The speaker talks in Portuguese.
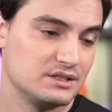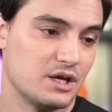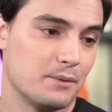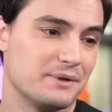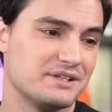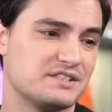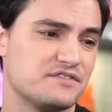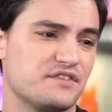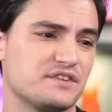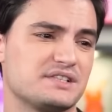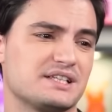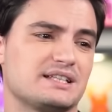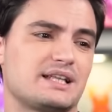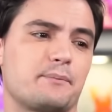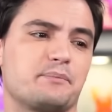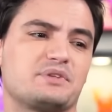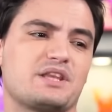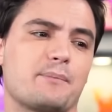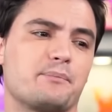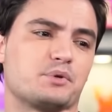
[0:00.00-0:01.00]
Então, mas se fosse
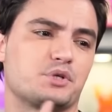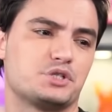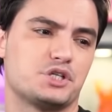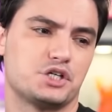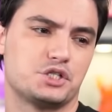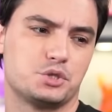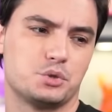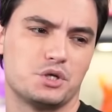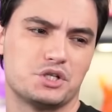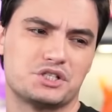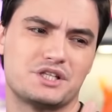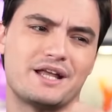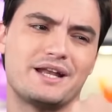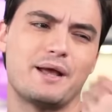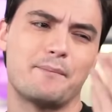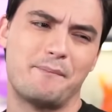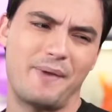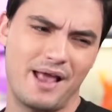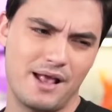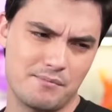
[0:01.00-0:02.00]
adaptar para os dias de hoje,
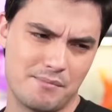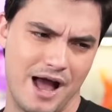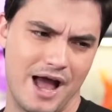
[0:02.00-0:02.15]
daria bem